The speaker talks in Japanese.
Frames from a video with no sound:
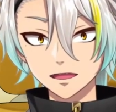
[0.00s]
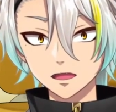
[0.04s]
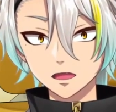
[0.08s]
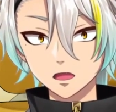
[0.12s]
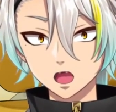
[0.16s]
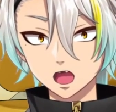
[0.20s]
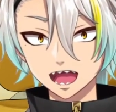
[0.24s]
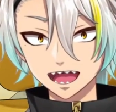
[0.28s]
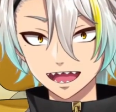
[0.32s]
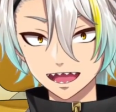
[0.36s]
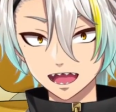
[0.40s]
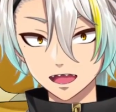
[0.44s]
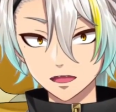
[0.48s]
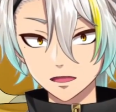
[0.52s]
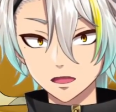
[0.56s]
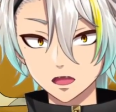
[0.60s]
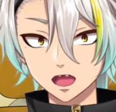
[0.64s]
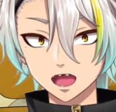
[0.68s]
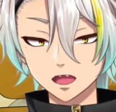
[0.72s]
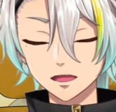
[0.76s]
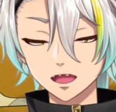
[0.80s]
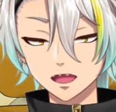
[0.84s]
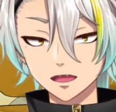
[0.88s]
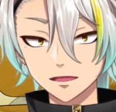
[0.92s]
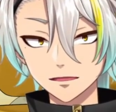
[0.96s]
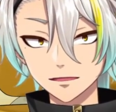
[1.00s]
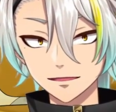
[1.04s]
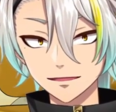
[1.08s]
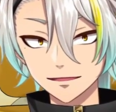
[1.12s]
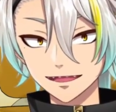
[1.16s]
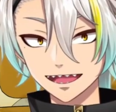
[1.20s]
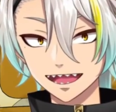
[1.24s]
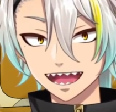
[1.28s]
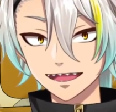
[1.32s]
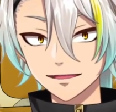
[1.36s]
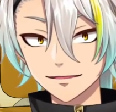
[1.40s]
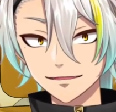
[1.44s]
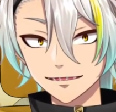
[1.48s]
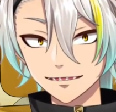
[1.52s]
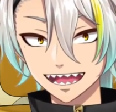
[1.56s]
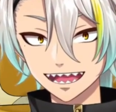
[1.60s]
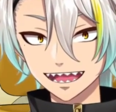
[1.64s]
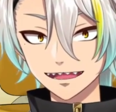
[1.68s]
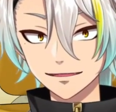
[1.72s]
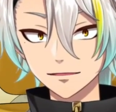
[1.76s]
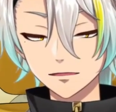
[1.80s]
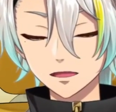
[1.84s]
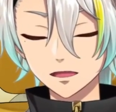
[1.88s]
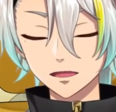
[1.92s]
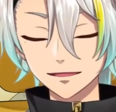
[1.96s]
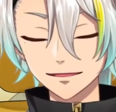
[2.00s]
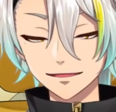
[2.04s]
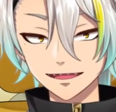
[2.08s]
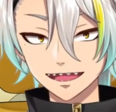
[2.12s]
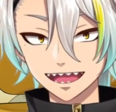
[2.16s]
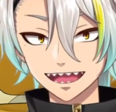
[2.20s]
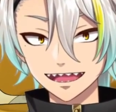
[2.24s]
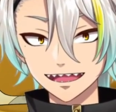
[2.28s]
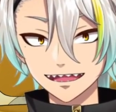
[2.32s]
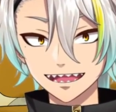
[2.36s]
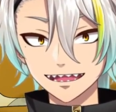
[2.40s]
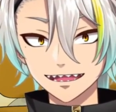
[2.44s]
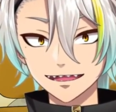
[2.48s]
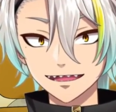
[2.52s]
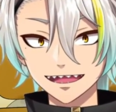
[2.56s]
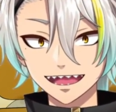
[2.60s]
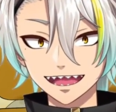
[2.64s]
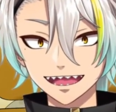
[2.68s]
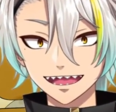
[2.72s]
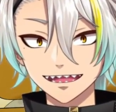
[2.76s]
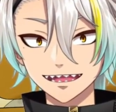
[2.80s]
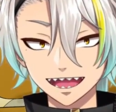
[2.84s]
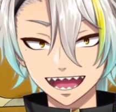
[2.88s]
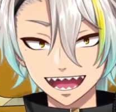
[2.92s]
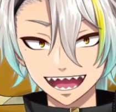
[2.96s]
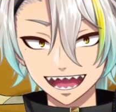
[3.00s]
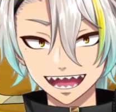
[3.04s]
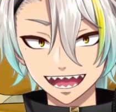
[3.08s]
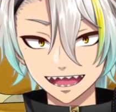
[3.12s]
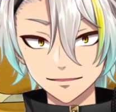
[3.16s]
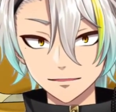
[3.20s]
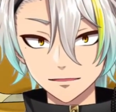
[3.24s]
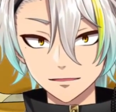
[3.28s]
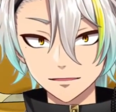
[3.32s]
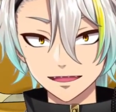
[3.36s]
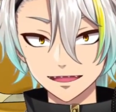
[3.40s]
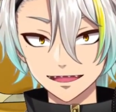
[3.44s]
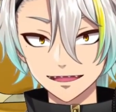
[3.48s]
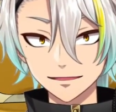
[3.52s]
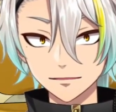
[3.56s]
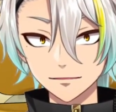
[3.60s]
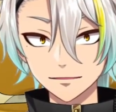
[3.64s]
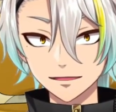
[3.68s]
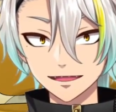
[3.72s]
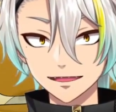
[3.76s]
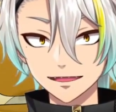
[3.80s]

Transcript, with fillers: 怒られたこと、今でも忘れられません。まあ、忘れられないよね。兄貴も皆様